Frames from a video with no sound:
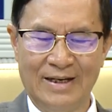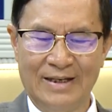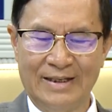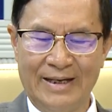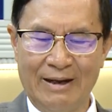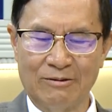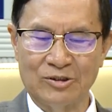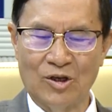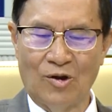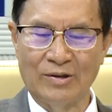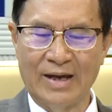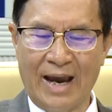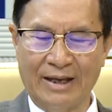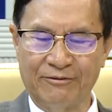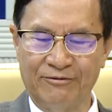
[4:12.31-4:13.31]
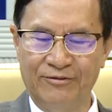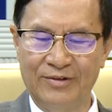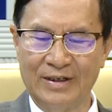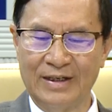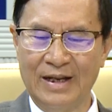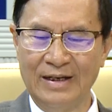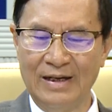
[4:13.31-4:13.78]
theo gió ngàn
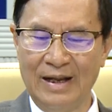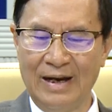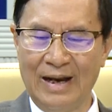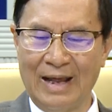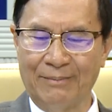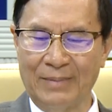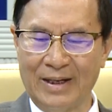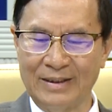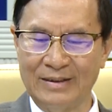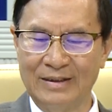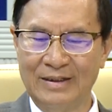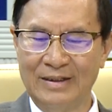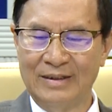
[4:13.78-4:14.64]
phương đến đây làm ăn,